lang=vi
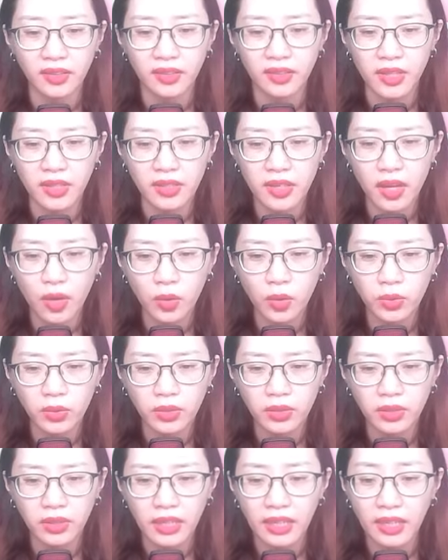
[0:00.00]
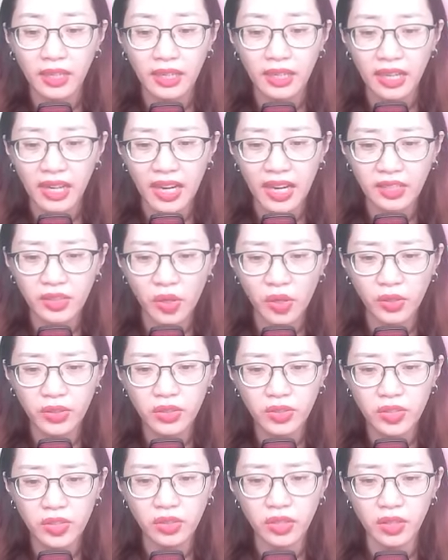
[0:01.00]
Chị dâu, ăn
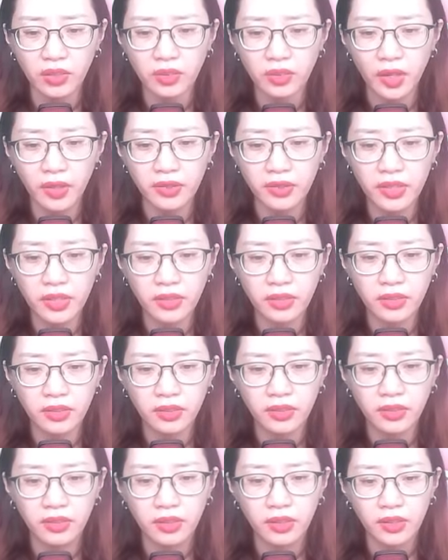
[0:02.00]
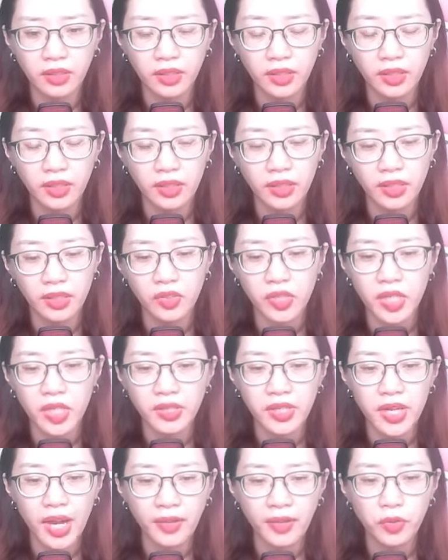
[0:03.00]
nói cho cẩn thận chứ. Trên
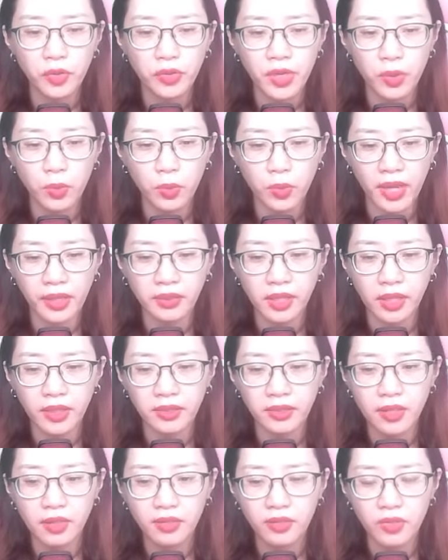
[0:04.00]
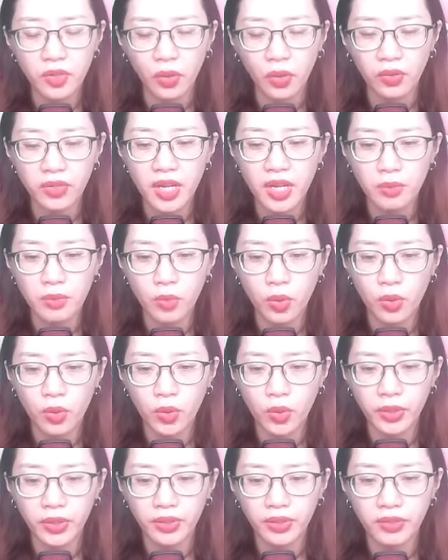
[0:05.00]
trán của Đông hoàng thái nhất đổ đầy mồ
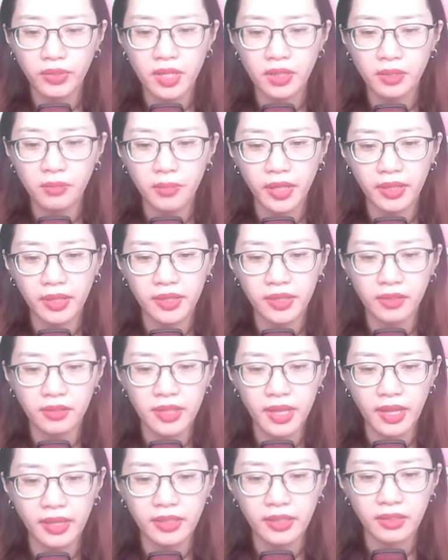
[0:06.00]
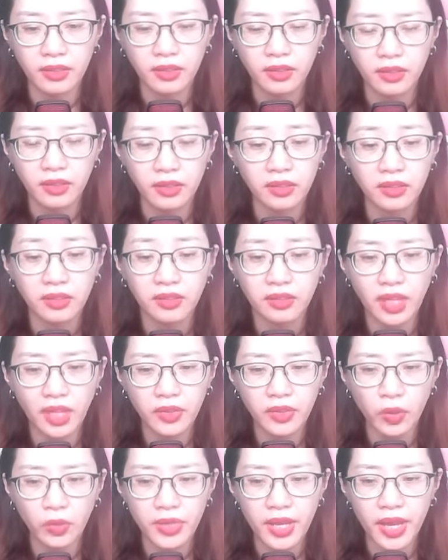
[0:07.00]
hôi, chân mày giật nhảy. Ta
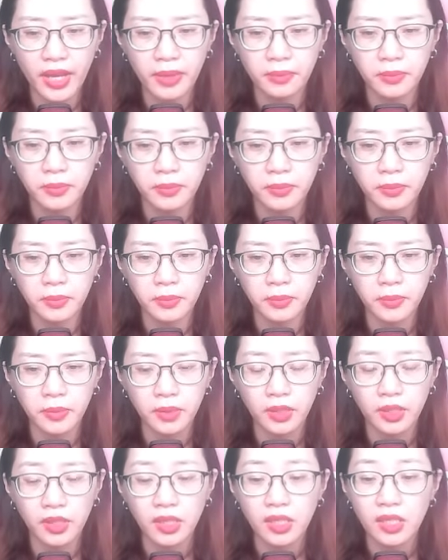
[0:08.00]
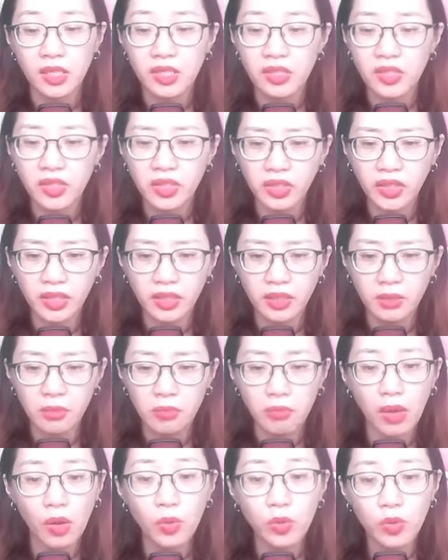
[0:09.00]
đâu dám... Ngươi,
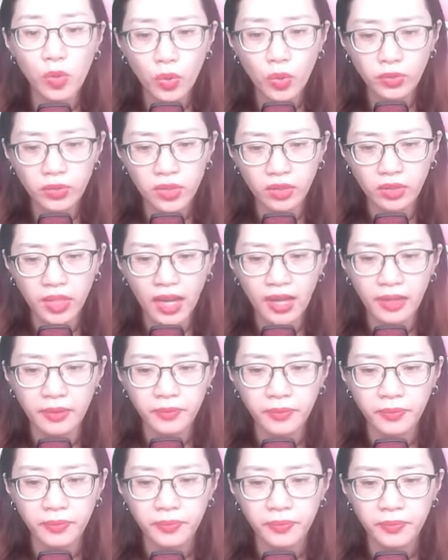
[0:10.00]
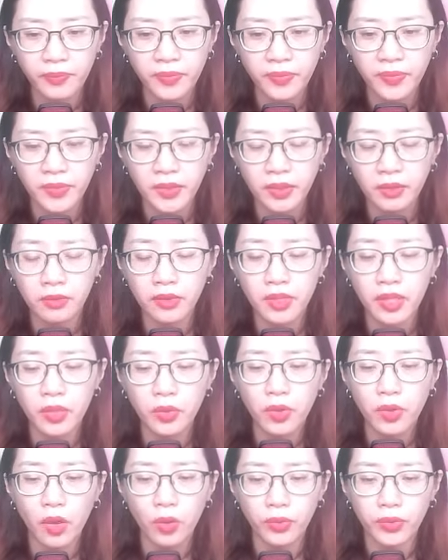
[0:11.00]
mau cút cho ta!
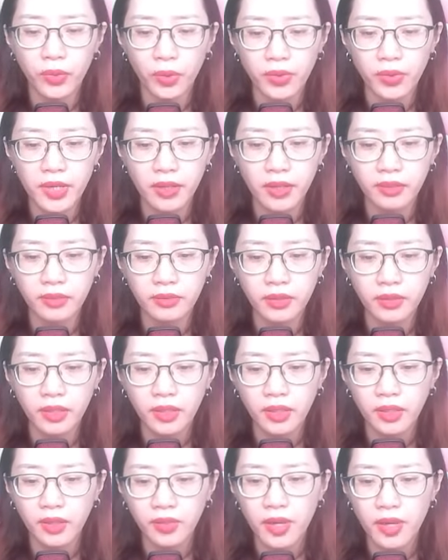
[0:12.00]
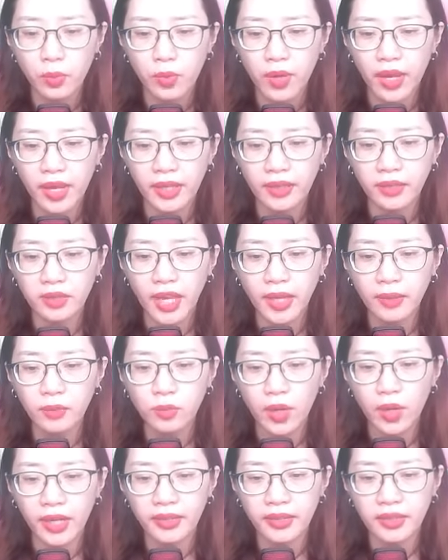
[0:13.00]
Yêu hậu nổi giận, Đông hoàng tán
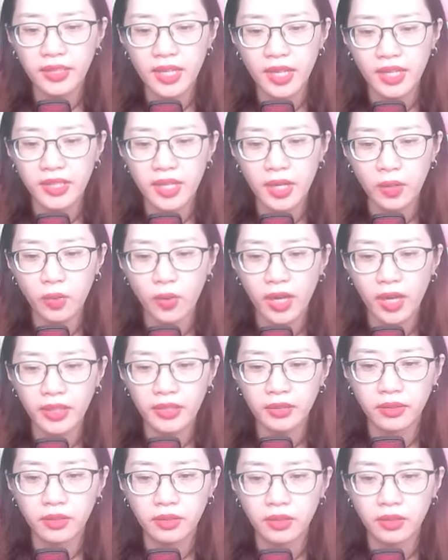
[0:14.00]
loạn chạy ra ngoài.